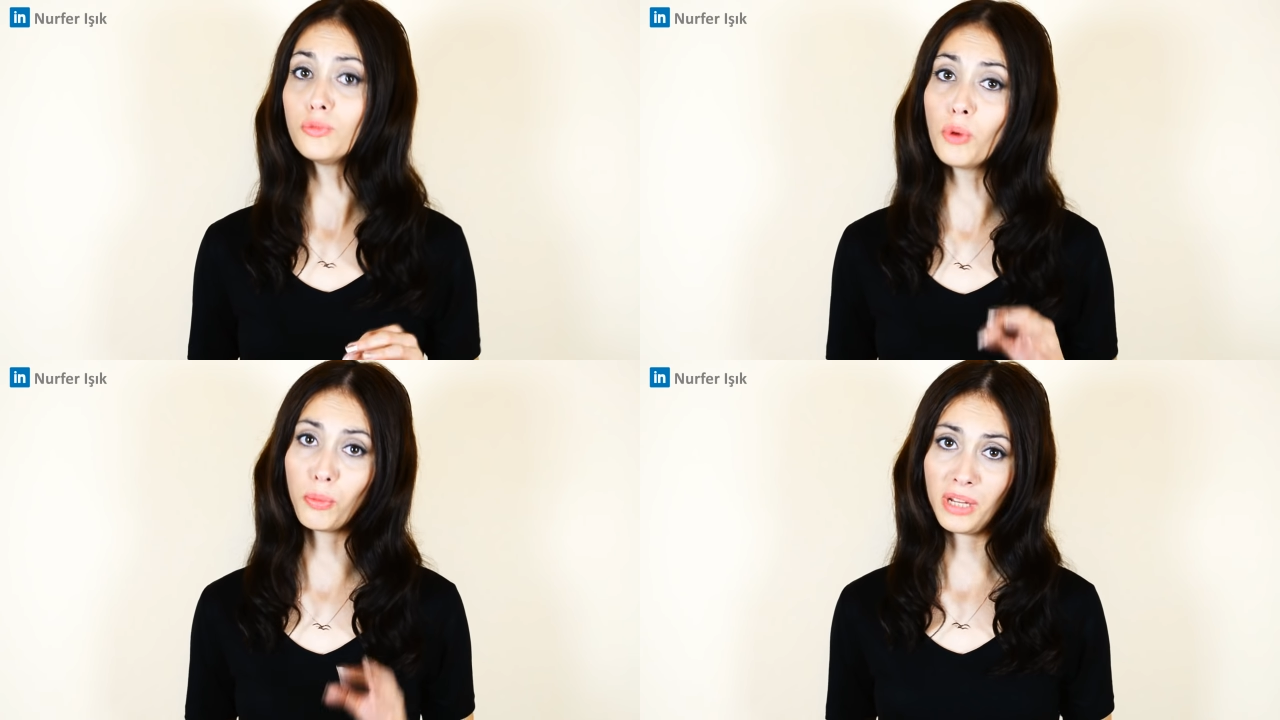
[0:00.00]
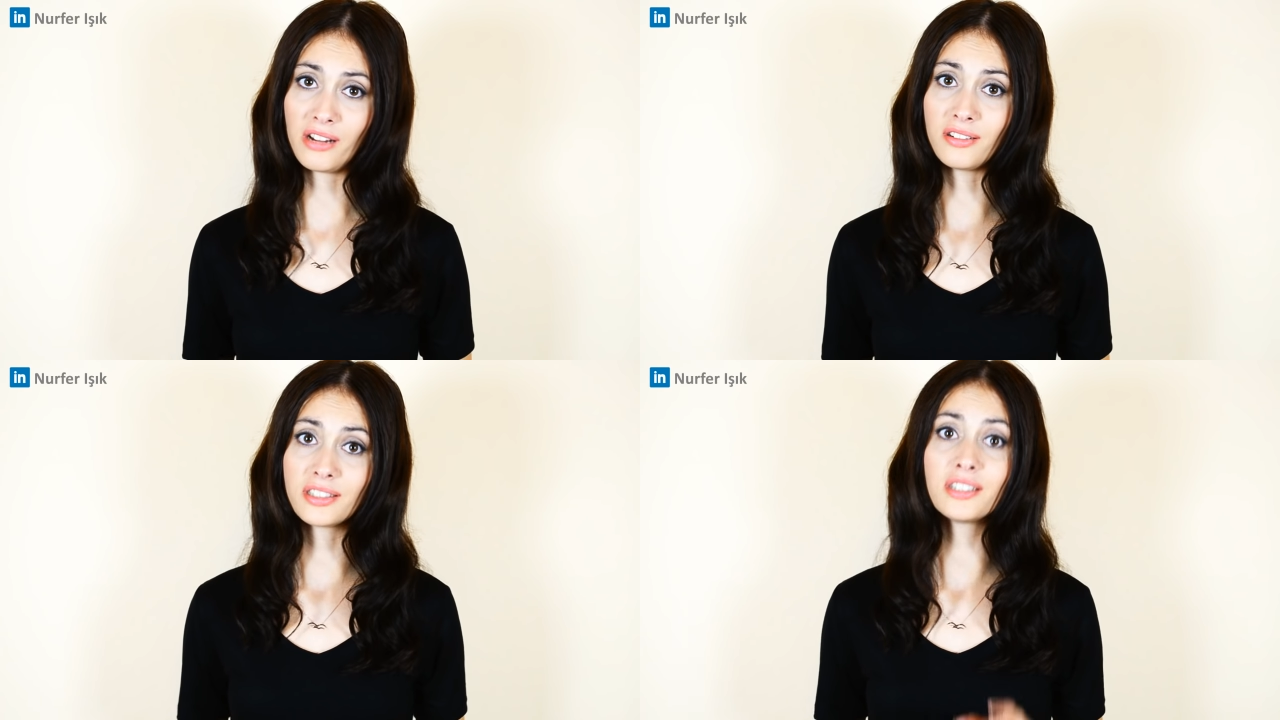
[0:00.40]
tüm
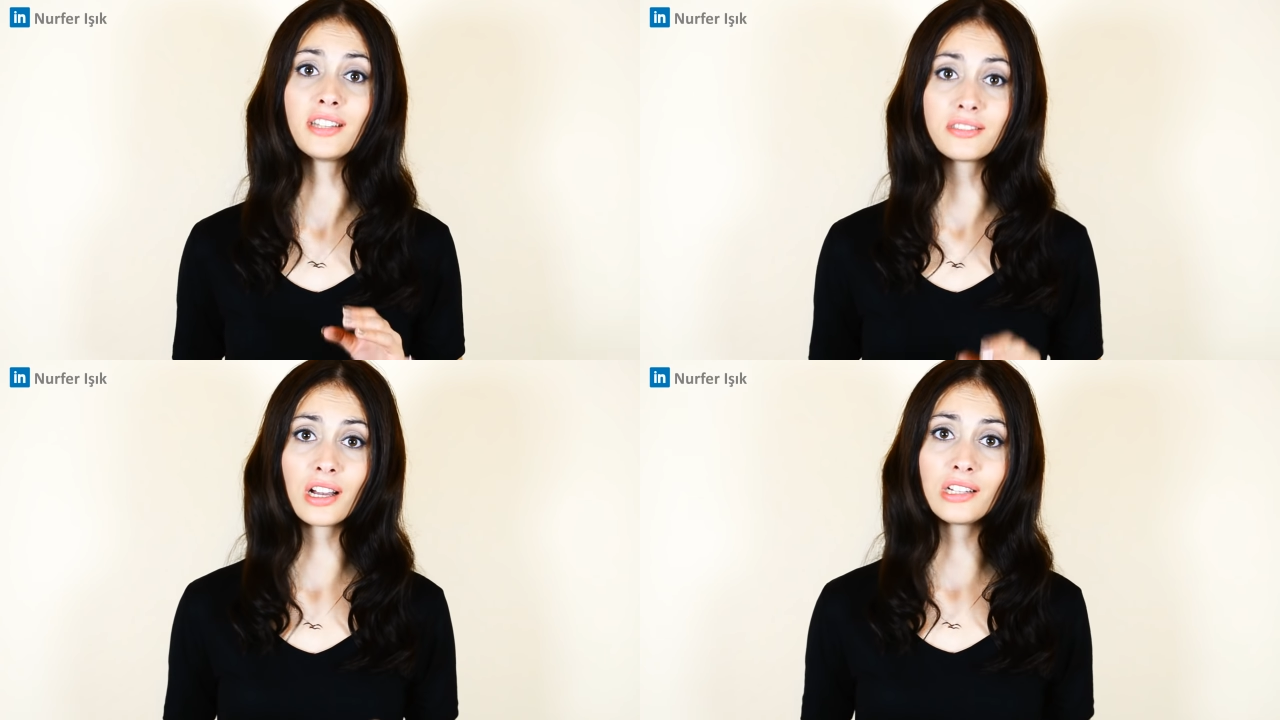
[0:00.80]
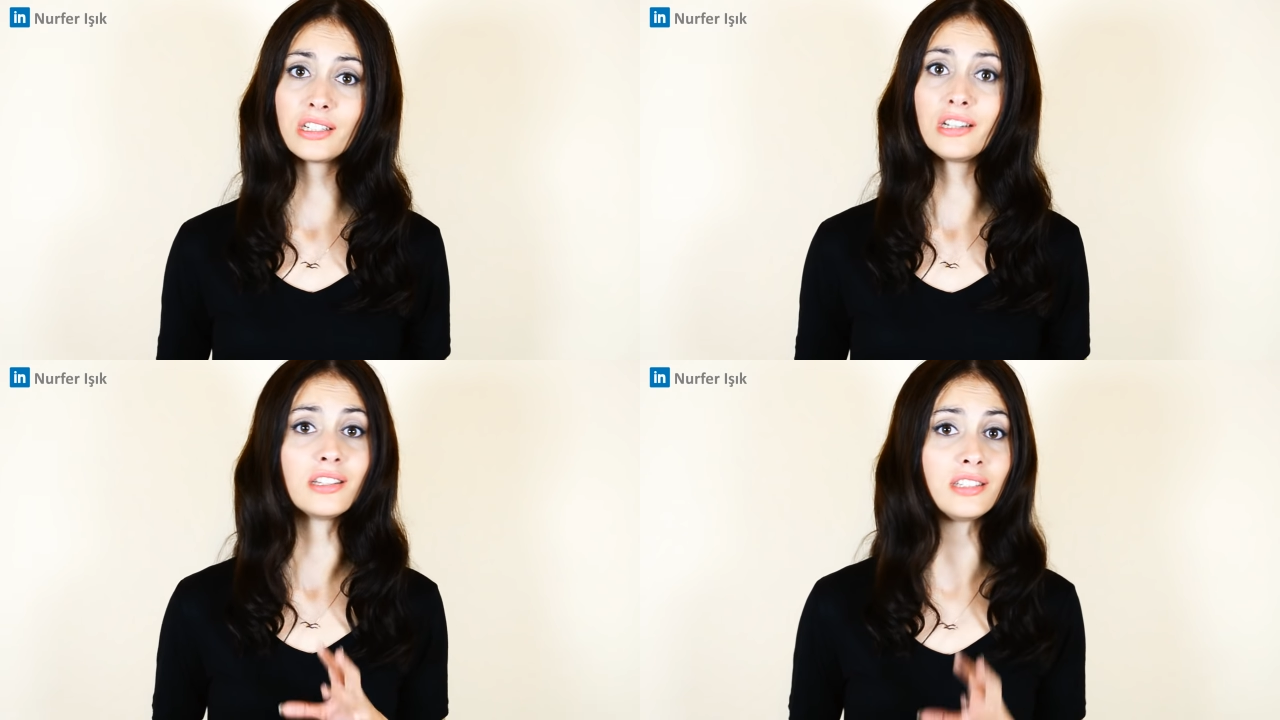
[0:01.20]
hobilerinizi
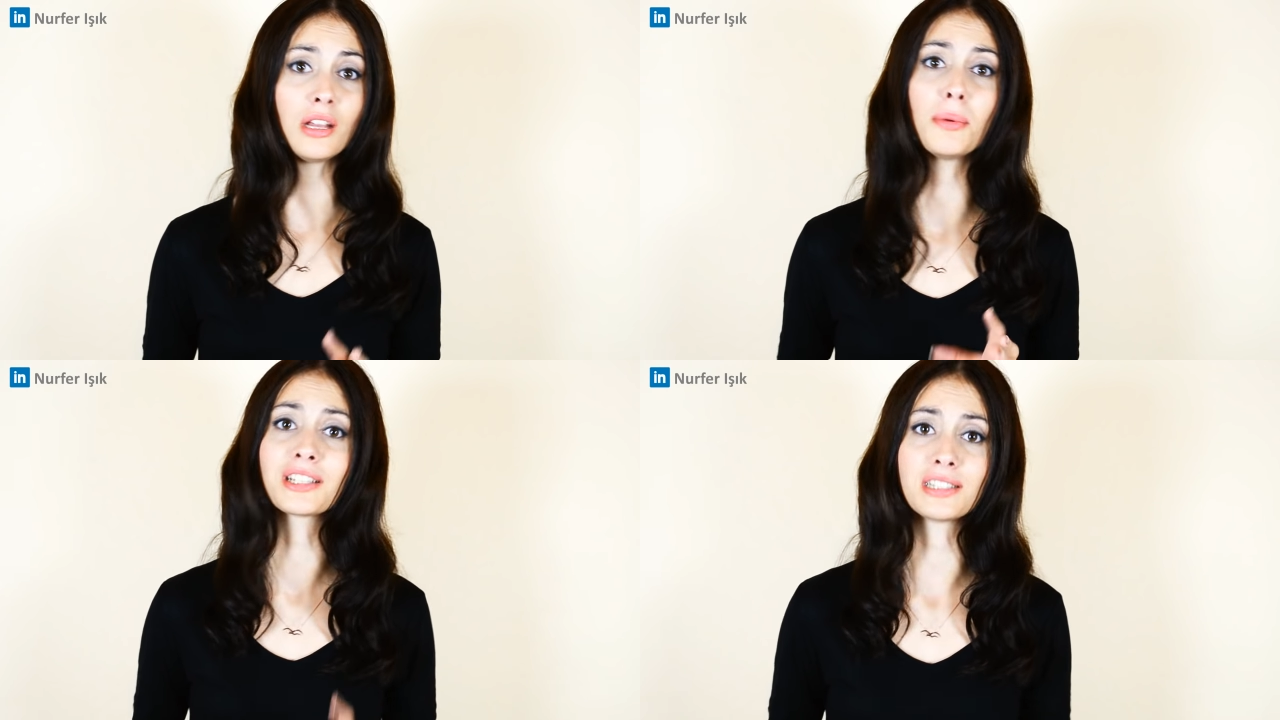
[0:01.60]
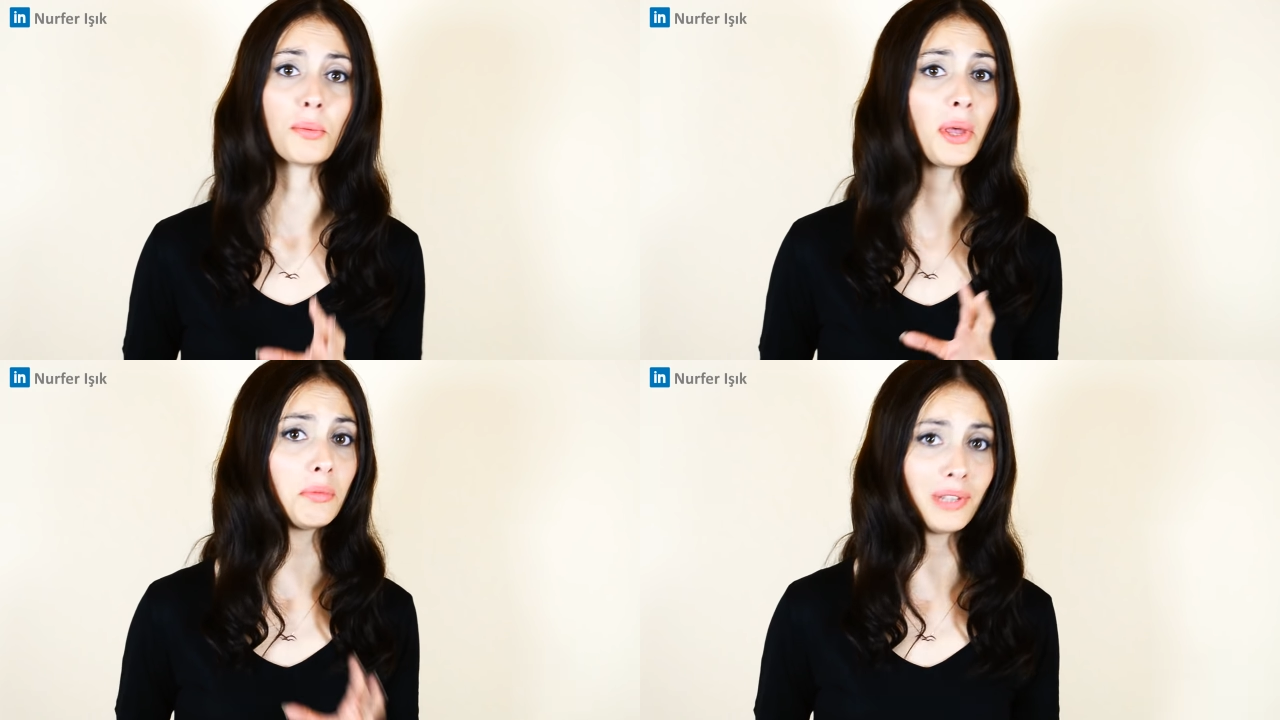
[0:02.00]
detaylarıyla dinlemek
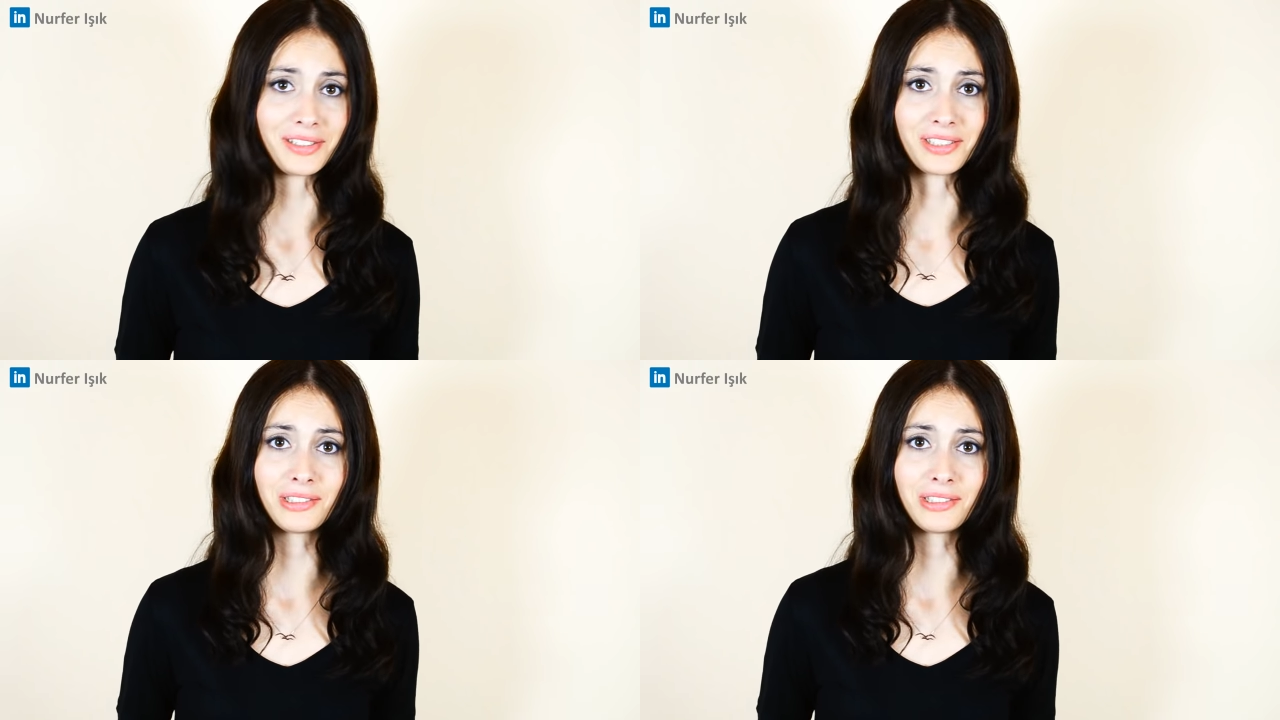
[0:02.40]
istemeyebilir.